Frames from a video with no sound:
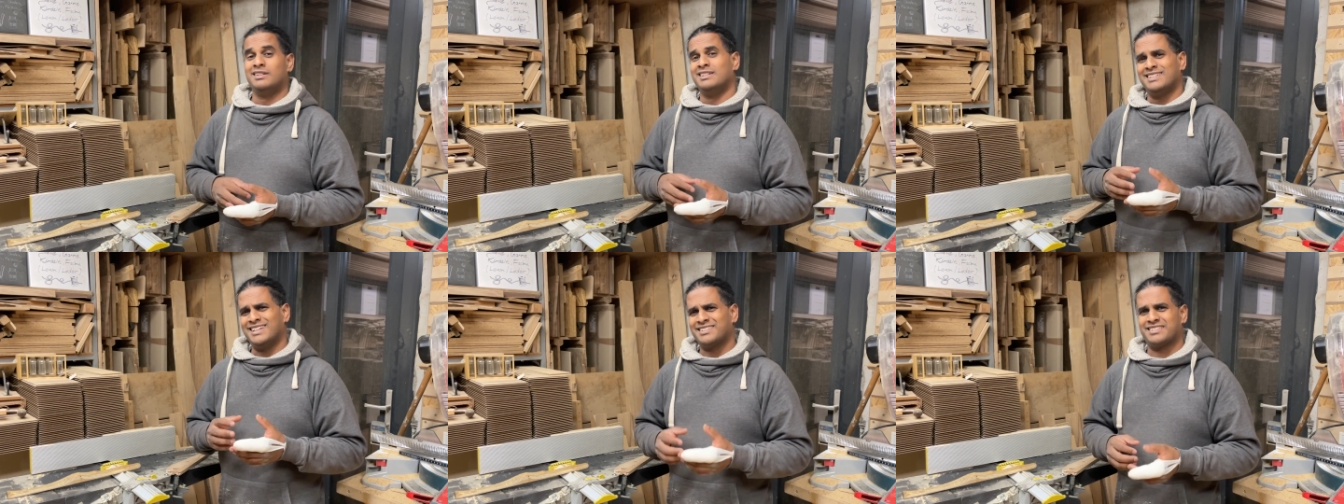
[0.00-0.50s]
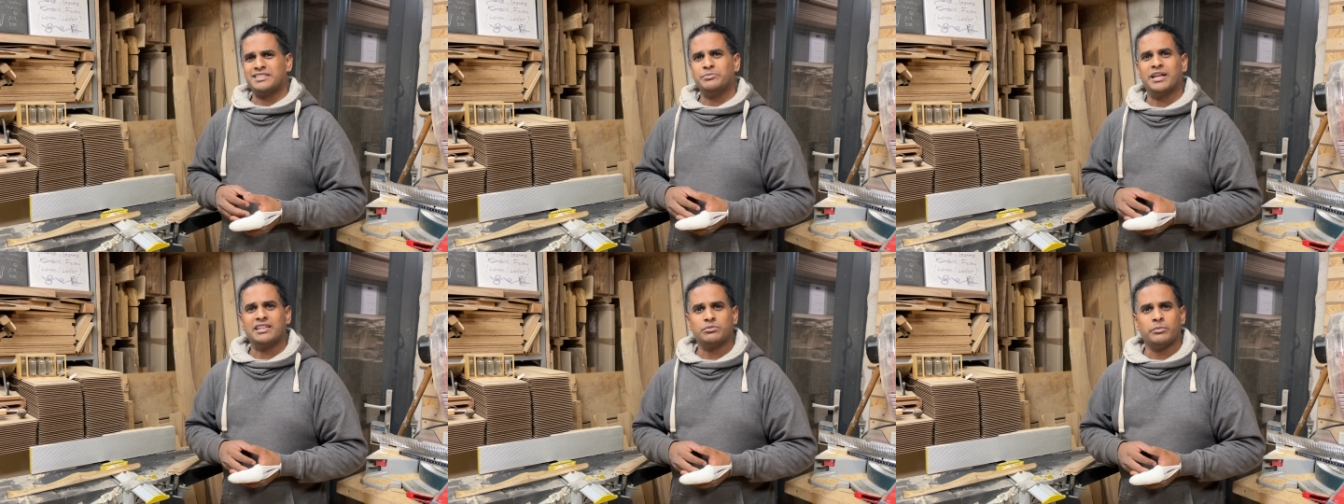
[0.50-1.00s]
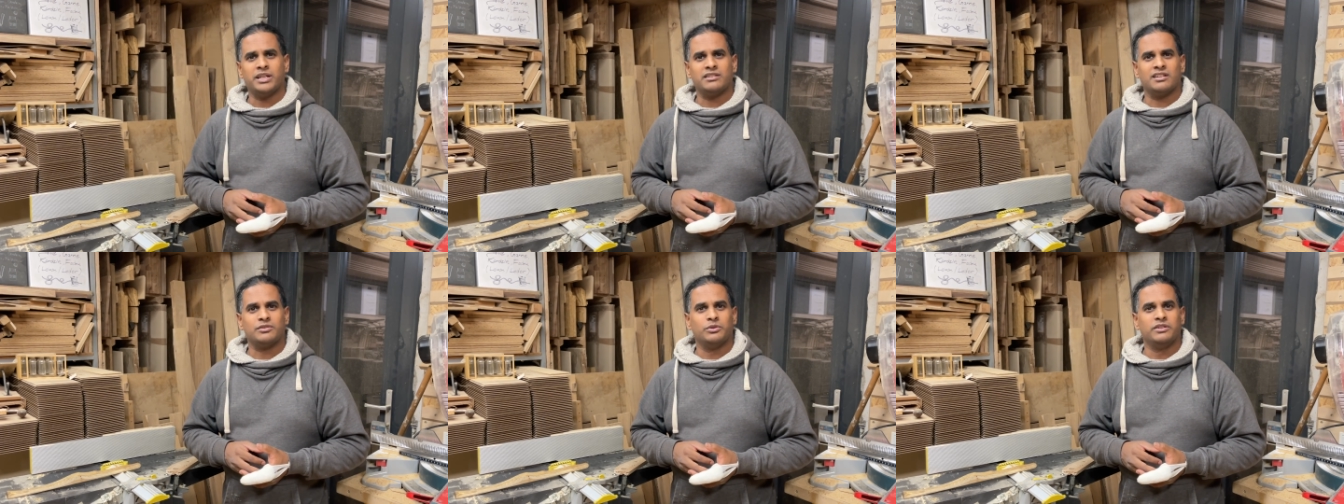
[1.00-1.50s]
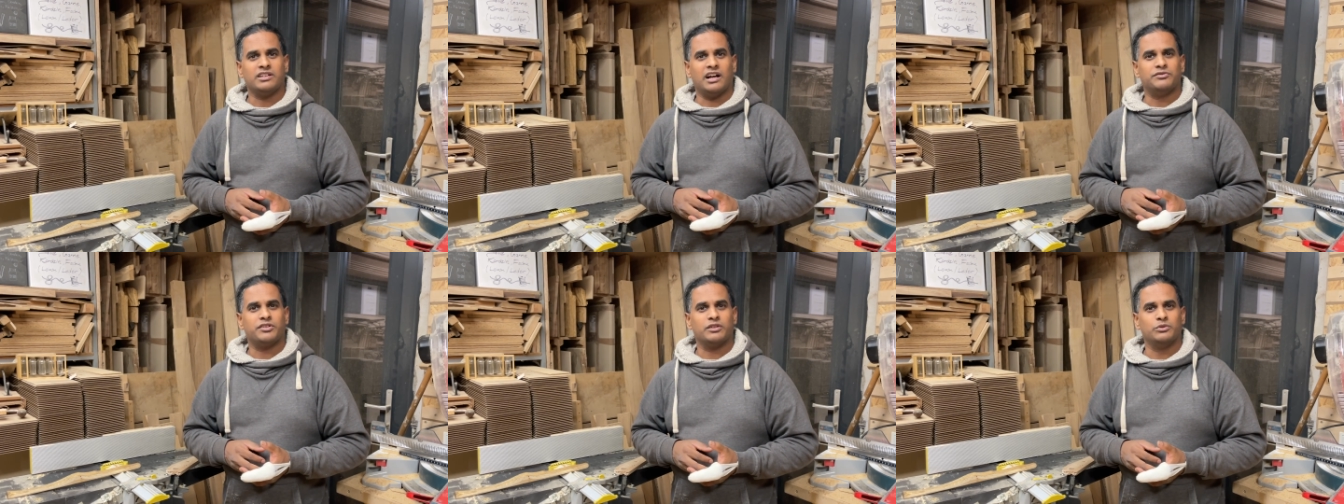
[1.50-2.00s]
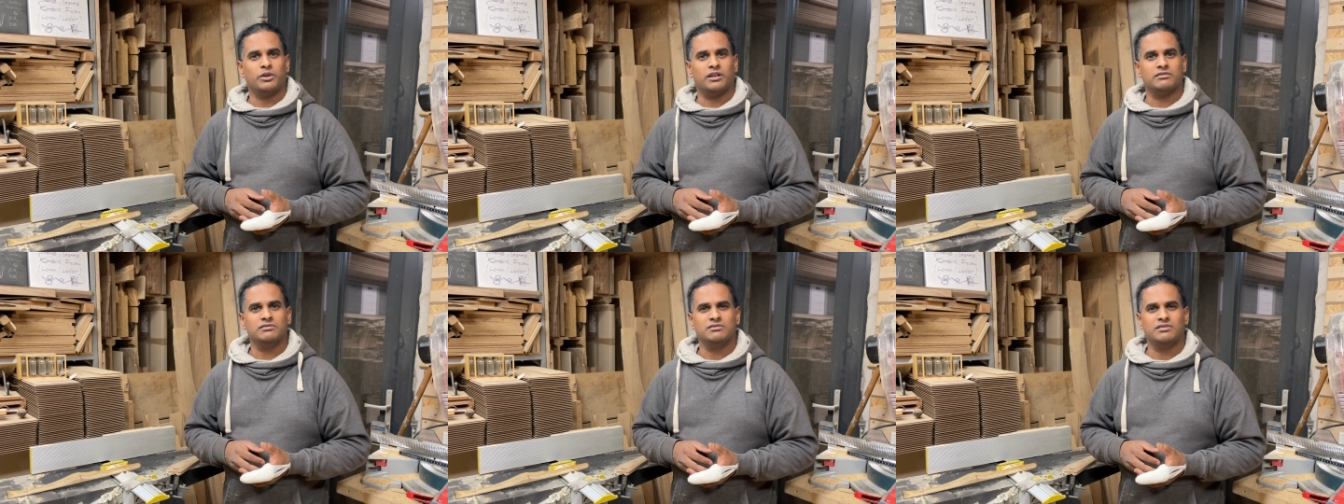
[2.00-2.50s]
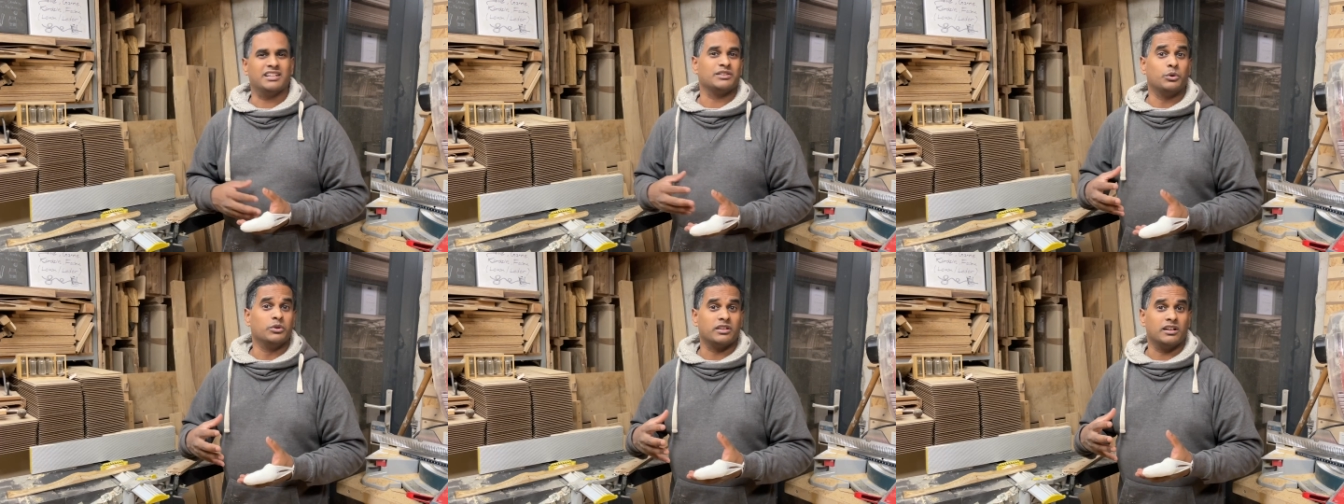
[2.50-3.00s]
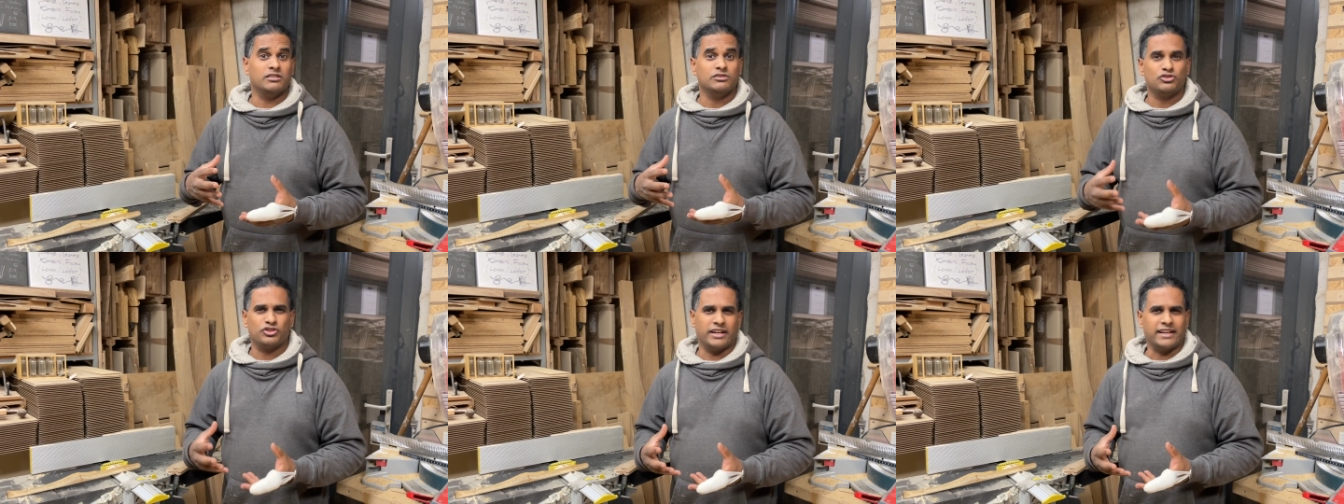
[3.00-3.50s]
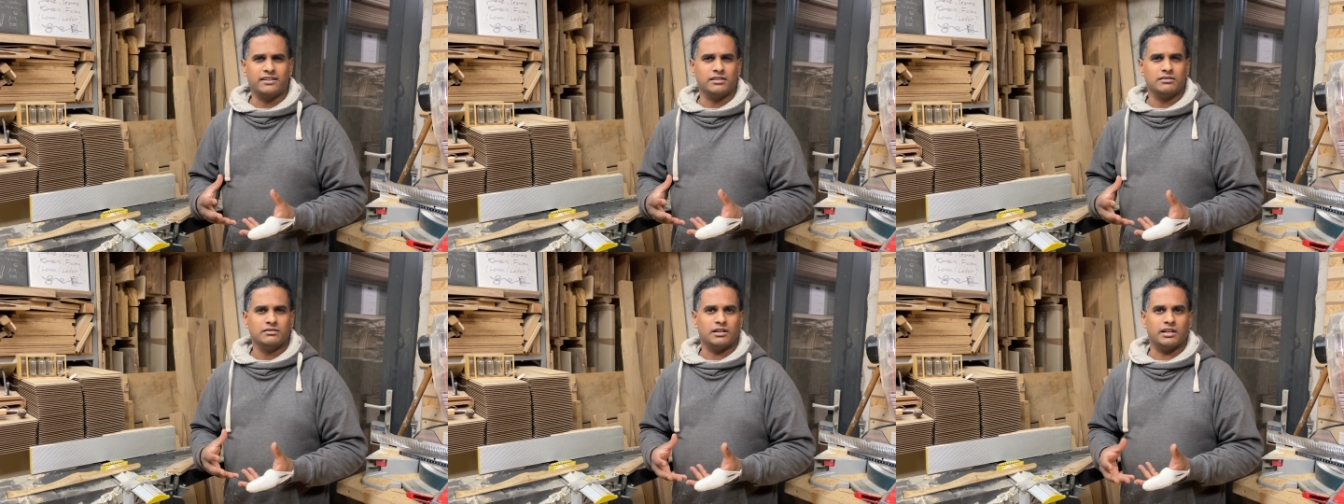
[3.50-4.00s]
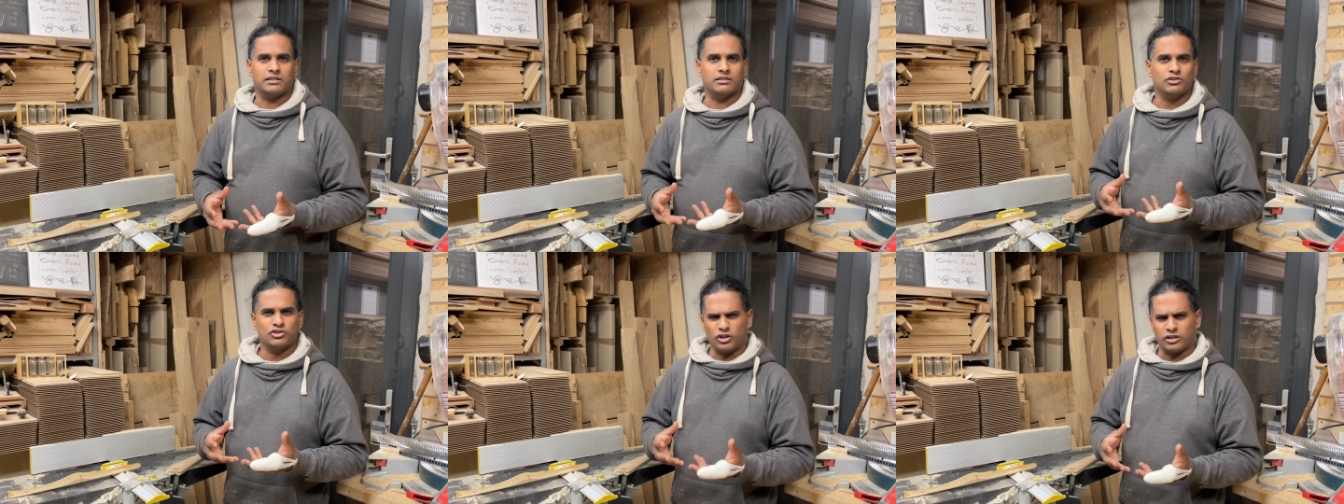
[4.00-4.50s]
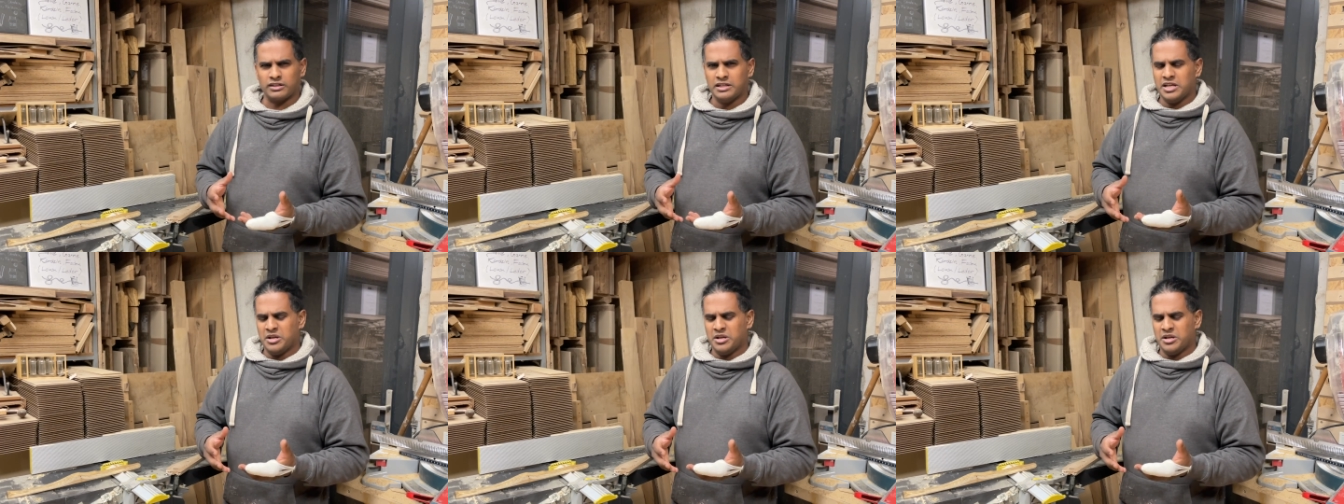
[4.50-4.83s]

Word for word: Ja, das ist im ersten Moment natürlich einfach nur ein großer Schreck, ein Schock.